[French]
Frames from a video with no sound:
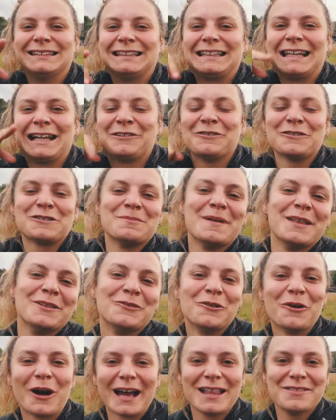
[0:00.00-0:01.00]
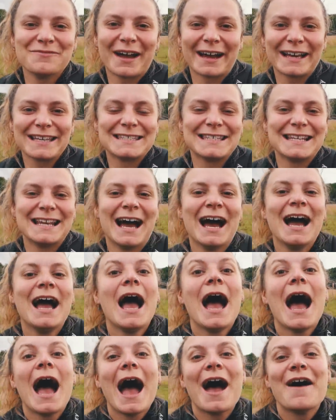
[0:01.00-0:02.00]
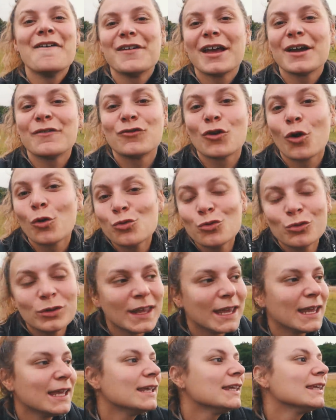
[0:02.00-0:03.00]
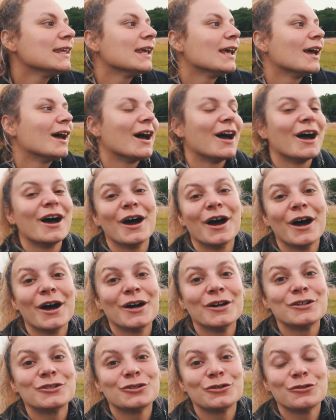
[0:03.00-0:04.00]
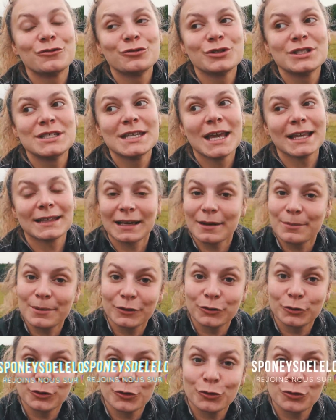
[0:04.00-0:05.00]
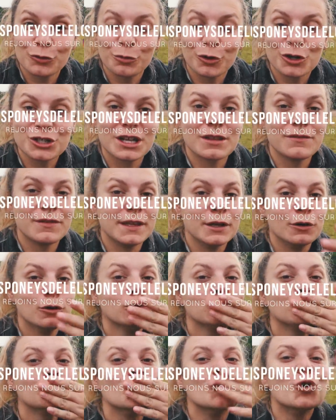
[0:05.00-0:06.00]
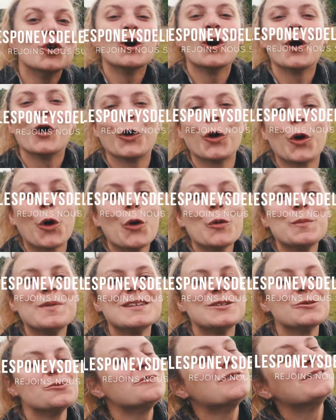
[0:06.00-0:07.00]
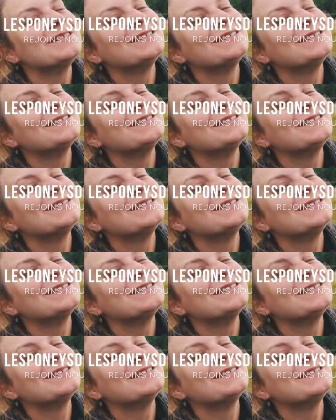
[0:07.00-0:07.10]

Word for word: quelques semaines où Lorraine va rester là avec Vlan Nouné. Euh, je vous dis à très bientôt dans une prochaine vidéo. Gros bisous.